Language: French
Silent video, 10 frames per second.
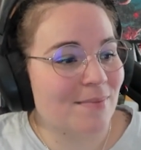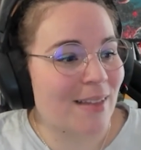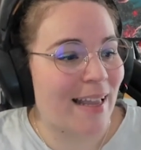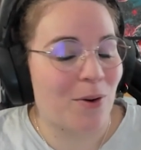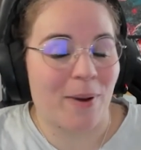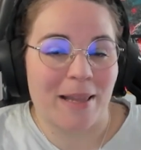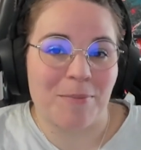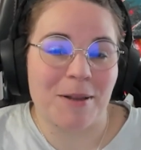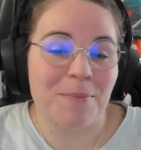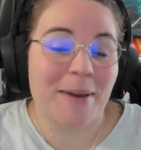Incroyable.
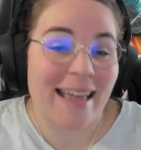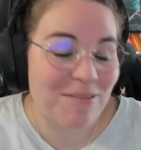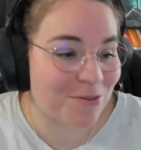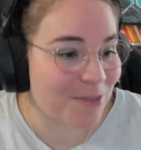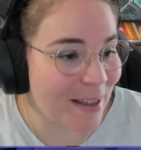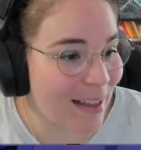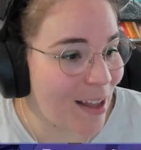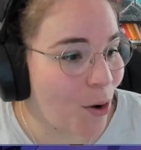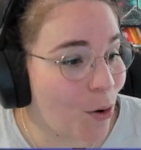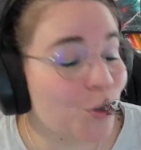Bref,
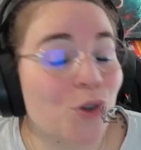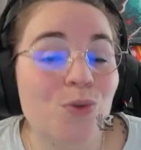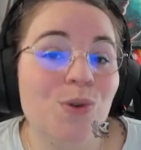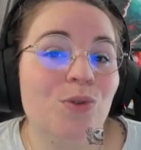Aujourd'hui,